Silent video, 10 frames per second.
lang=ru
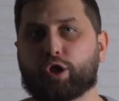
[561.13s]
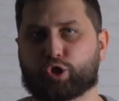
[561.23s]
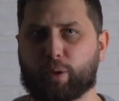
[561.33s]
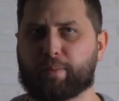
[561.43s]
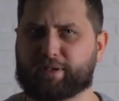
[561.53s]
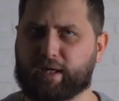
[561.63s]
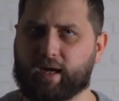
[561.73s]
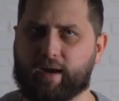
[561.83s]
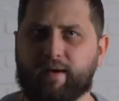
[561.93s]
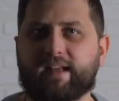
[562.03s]
чтобы
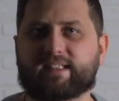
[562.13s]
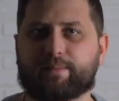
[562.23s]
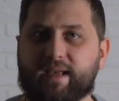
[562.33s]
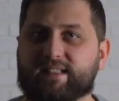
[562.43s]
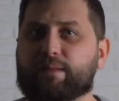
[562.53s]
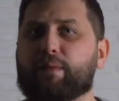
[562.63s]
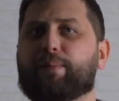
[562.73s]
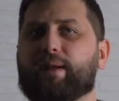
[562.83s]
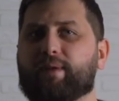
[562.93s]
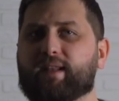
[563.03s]
торговать с местными
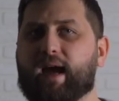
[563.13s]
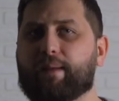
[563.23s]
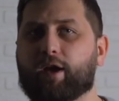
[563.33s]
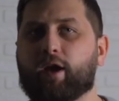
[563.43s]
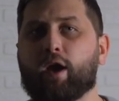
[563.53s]
племенами.